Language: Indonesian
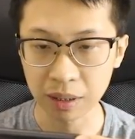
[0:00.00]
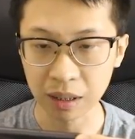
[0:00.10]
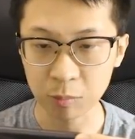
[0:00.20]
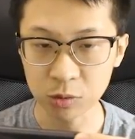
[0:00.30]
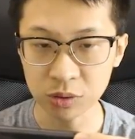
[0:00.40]

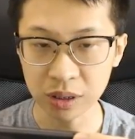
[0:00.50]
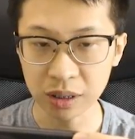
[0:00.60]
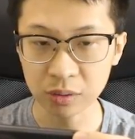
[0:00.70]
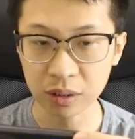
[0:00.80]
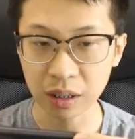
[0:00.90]
mana? kamu musuhnya
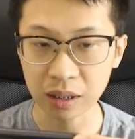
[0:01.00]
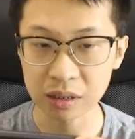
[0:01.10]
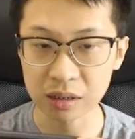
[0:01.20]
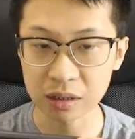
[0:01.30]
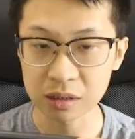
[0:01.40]
itu ada, ada
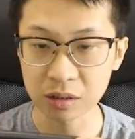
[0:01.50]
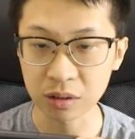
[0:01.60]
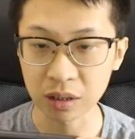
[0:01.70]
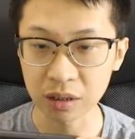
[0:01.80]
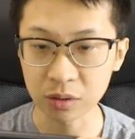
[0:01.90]
di situ
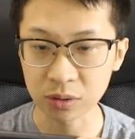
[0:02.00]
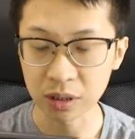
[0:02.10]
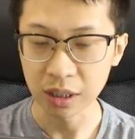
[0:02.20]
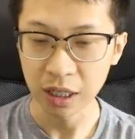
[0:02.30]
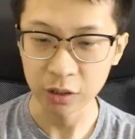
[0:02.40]
tadi itu
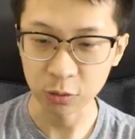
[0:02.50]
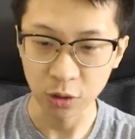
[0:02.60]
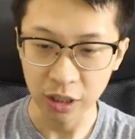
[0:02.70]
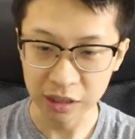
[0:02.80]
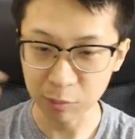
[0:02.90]
itu
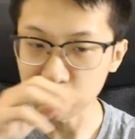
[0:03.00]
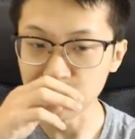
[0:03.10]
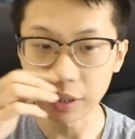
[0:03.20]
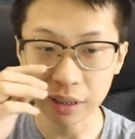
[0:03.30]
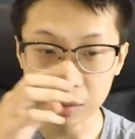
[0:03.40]
tuh ketemu
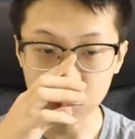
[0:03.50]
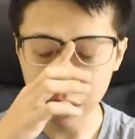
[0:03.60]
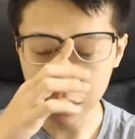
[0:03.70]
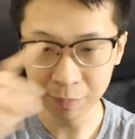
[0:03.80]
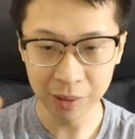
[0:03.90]
teman-teman ya ketemu
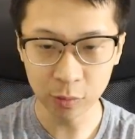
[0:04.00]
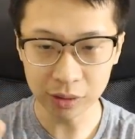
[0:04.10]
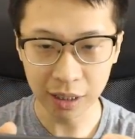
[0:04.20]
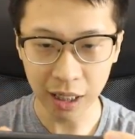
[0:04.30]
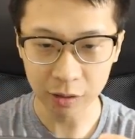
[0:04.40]
ya ping gue
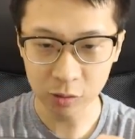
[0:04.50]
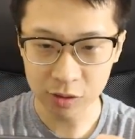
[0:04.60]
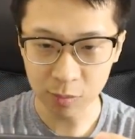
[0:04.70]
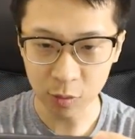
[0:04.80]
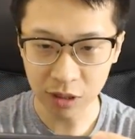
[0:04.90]
300
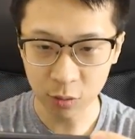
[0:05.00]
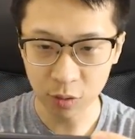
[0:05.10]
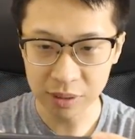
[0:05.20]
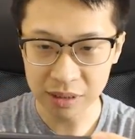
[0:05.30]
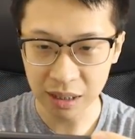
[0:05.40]
semoga
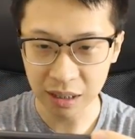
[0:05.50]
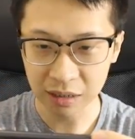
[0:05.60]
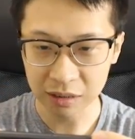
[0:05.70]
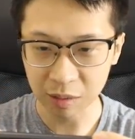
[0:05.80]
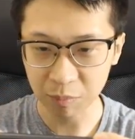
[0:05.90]
gue bisa
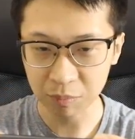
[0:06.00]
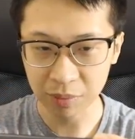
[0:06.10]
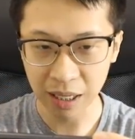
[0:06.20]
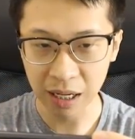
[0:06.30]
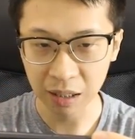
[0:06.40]
tetap
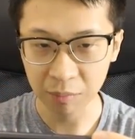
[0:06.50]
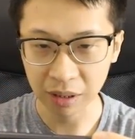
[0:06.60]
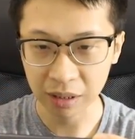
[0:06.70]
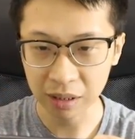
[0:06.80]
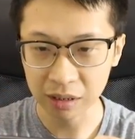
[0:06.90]
mengalahkan
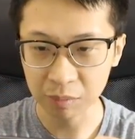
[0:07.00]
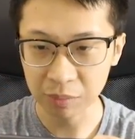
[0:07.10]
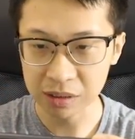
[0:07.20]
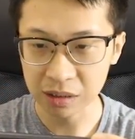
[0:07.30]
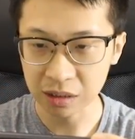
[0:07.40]
mereka dengan
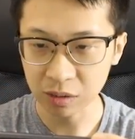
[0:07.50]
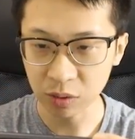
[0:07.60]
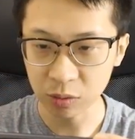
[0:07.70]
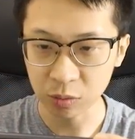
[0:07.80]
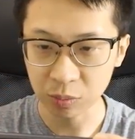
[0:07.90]
ping segini
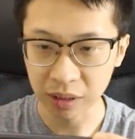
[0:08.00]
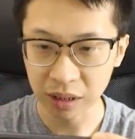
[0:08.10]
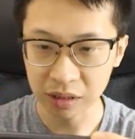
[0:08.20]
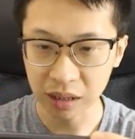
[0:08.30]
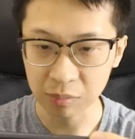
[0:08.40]
waduh
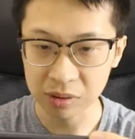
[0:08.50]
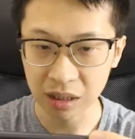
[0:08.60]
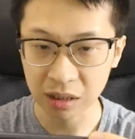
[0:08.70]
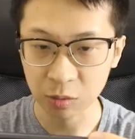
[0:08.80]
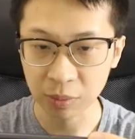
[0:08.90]
mereka di dalam
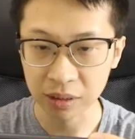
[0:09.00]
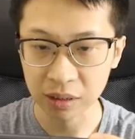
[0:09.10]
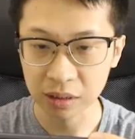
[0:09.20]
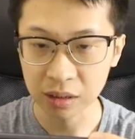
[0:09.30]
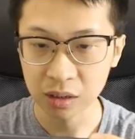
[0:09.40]
sana rupanya
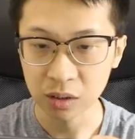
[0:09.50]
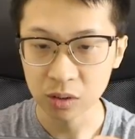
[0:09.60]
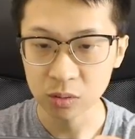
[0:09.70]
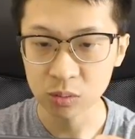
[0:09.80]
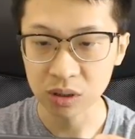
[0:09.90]

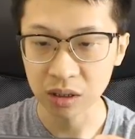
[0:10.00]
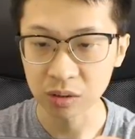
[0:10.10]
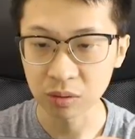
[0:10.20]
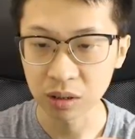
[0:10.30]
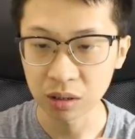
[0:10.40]
susah
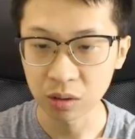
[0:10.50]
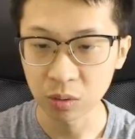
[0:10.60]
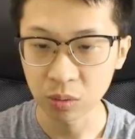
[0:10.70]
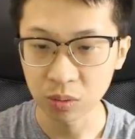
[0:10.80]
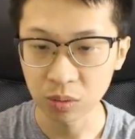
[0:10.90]
ini gue
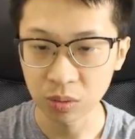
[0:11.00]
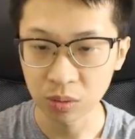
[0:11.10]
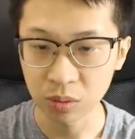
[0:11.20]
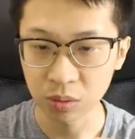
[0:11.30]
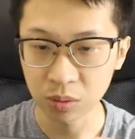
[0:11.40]

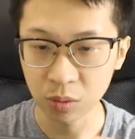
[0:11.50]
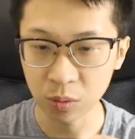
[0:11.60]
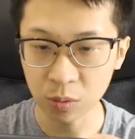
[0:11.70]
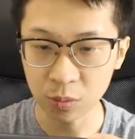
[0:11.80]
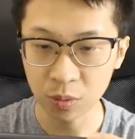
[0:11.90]

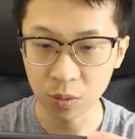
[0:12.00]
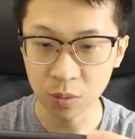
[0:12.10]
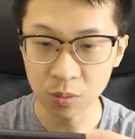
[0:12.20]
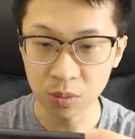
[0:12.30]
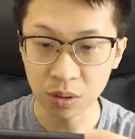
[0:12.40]
oh
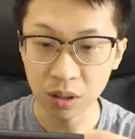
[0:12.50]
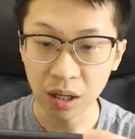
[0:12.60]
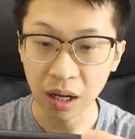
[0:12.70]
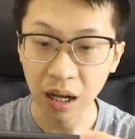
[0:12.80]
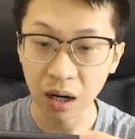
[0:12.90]
oh
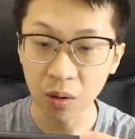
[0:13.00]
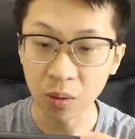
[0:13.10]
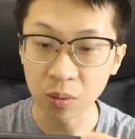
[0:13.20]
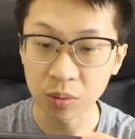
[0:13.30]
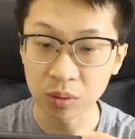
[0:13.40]

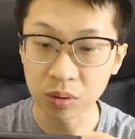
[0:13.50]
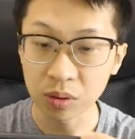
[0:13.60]
halo